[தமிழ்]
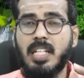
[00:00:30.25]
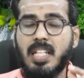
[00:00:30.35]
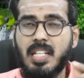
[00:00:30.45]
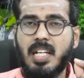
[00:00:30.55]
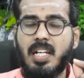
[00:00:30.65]

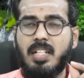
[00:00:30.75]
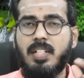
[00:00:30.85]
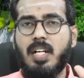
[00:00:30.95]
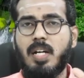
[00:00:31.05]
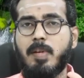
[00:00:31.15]
எந்தெந்த
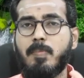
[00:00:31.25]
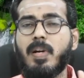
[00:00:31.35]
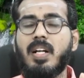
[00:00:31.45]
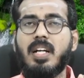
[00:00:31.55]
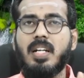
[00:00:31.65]

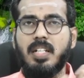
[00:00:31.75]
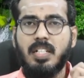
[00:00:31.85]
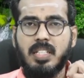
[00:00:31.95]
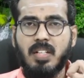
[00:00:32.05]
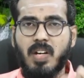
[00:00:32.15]
அமைப்புகளில்
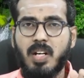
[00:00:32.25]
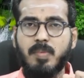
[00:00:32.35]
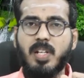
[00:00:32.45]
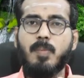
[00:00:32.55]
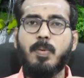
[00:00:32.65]
இந்த
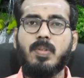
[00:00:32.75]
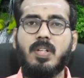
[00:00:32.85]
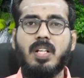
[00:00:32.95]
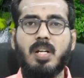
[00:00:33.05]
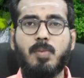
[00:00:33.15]
வருடம் இருக்க
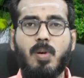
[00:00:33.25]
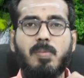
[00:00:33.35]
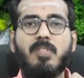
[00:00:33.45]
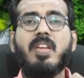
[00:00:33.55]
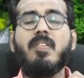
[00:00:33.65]
போகுதுன்றதை நம்ம
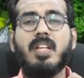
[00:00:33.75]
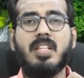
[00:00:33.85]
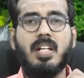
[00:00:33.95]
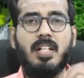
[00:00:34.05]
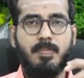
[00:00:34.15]
ரொம்ப
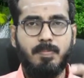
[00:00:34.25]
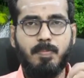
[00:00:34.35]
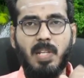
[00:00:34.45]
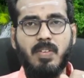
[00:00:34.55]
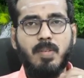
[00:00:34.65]
விரிவாக இந்த
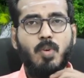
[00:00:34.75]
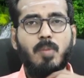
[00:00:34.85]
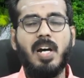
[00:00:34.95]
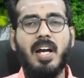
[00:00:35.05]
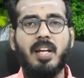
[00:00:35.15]
பதிவின்
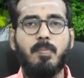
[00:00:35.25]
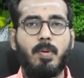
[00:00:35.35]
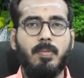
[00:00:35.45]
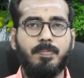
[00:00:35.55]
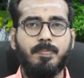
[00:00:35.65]
மூலமாக
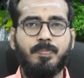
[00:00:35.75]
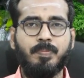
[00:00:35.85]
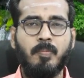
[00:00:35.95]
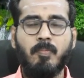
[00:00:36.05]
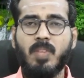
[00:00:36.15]
ஆராயப்போகிறோம்
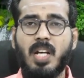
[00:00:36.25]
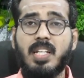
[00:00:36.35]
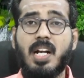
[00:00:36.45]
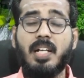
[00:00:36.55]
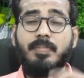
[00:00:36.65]

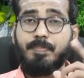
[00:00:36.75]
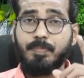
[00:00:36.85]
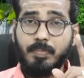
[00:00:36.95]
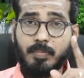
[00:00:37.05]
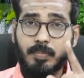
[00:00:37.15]
அதனால்
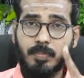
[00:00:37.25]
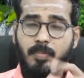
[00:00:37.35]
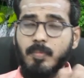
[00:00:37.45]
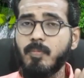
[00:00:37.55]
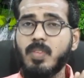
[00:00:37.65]

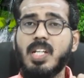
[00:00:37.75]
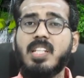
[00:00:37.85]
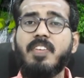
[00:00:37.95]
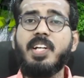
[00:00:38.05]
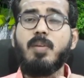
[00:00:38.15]

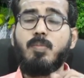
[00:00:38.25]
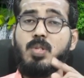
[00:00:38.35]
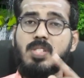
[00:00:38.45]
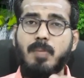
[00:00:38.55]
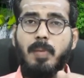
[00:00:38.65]
இந்த வீடியோ
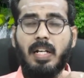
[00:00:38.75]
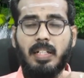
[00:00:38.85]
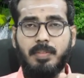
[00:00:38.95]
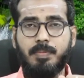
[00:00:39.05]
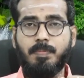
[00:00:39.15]
முழுசாக
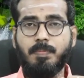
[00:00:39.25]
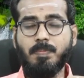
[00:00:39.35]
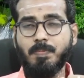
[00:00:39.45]
பாருங்கள்